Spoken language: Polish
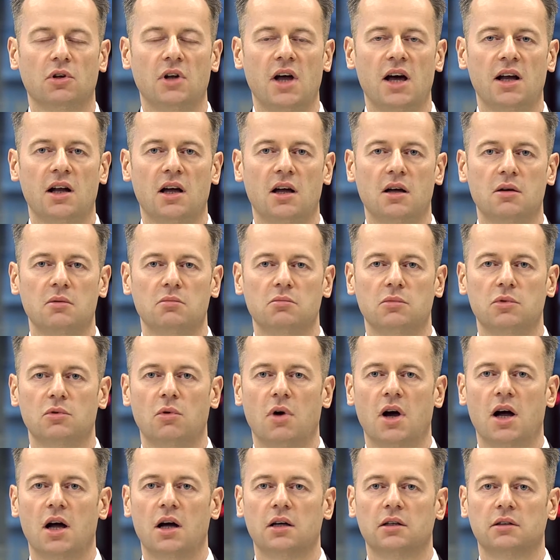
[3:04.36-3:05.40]
dolara
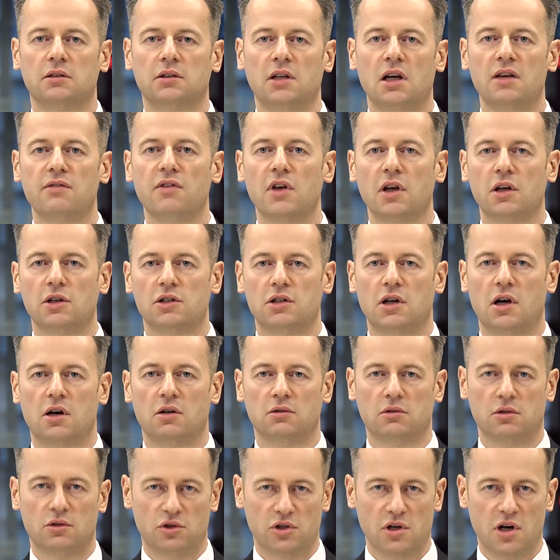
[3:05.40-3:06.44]
była największa
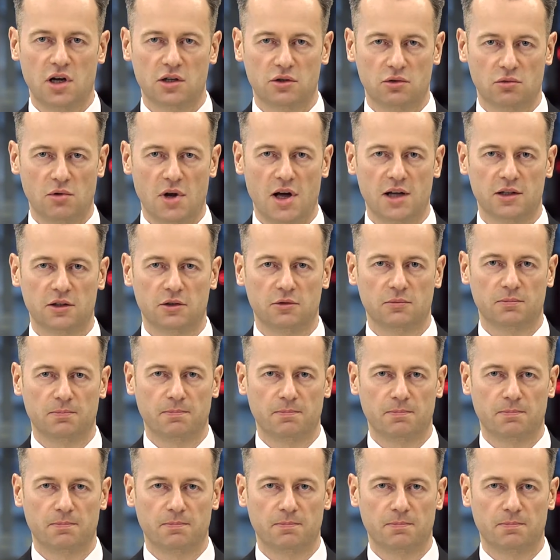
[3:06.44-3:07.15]
od 13 lat.